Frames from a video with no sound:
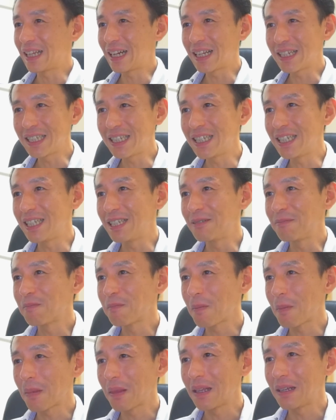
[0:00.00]
新しい
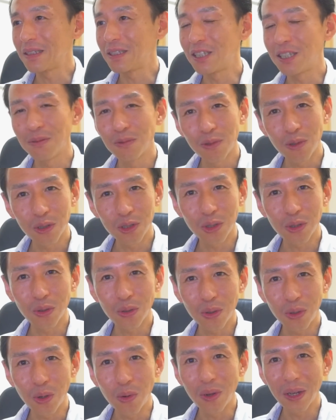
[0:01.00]
ツームをちょっと
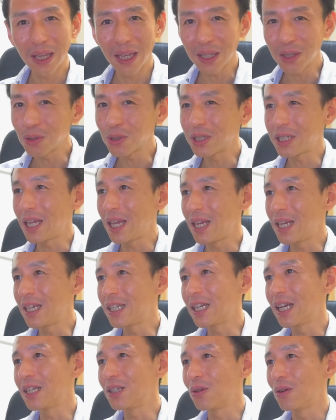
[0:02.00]
今日はゲットしてい
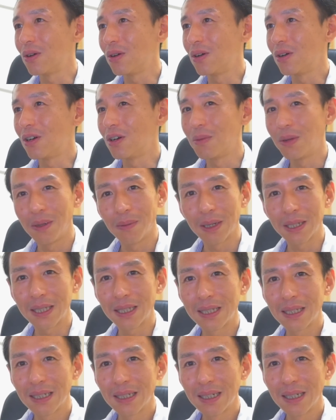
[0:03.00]
きたいと思いま
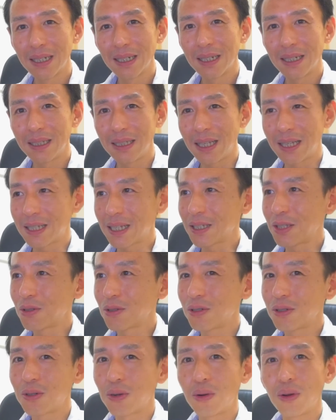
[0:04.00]
すでは早
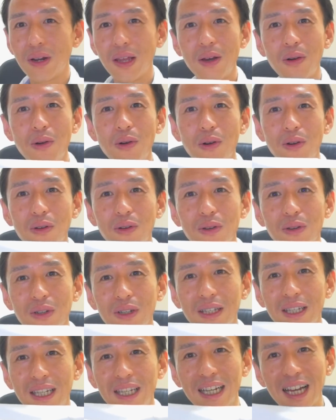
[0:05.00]
速これを
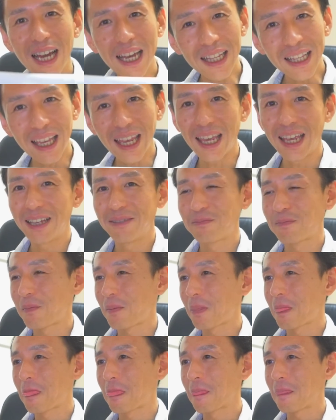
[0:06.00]
着替えて、
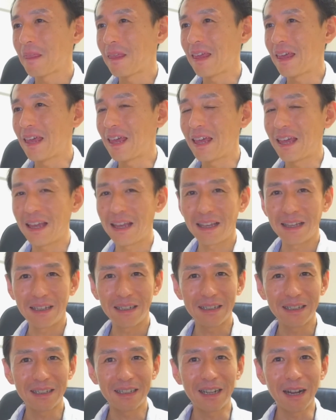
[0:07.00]

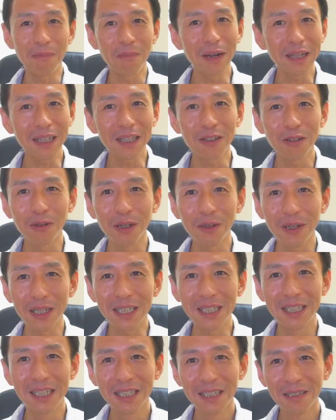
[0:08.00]
え頑張りたいと思いま
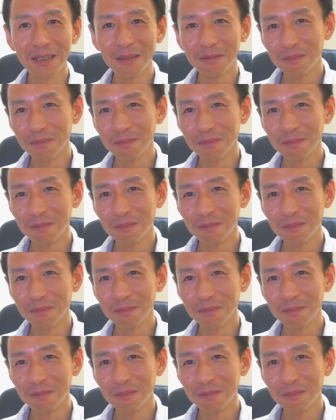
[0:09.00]
す